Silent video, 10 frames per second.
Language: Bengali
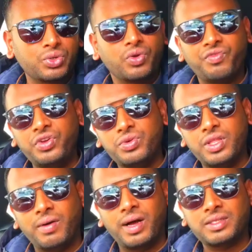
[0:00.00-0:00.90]
অসংখ্য ভিডিও
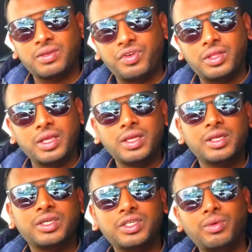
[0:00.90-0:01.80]
দেওয়া আছে ফ্রিতে
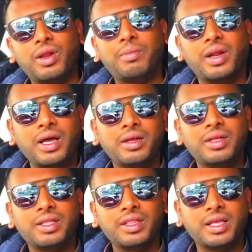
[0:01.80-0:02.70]
সেগুলো আপনারা
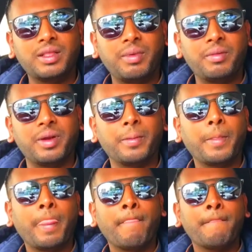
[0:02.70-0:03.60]
দেখতে পাবেন
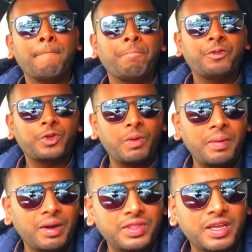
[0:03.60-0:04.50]
তো সবাই
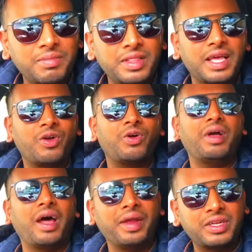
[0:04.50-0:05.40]
ভালো থাকবেন দেখা
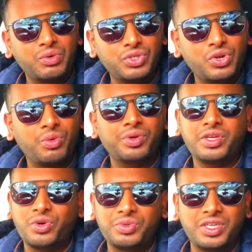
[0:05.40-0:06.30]
হবে আরও একটি খুশির খবর
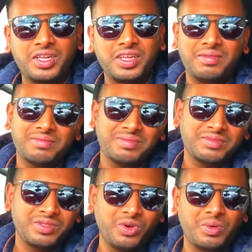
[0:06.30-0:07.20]
নিয়ে খুব শীঘ্রই
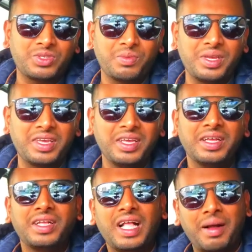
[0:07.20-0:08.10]
ধন্যবাদ সবাইকে
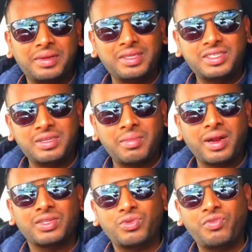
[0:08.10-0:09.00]
আমাদের জিসান
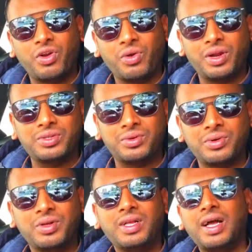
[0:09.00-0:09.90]
বাংলা স্কুল ফলো করার জন্য
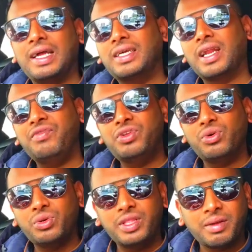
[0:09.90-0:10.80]
আর যারা এই
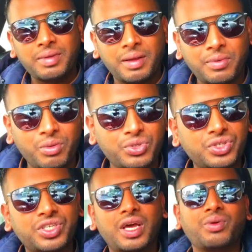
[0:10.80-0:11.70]
ভিডিওগুলো দেখবেন আপনারা
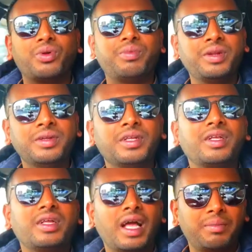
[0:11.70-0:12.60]
অবশ্যই শেয়ার করবেন
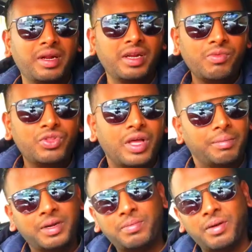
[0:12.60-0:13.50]
আপনারা নিয়মিত
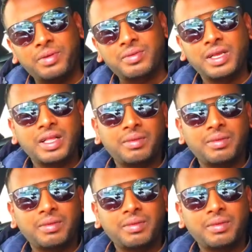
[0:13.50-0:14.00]
আপডেট পাবেন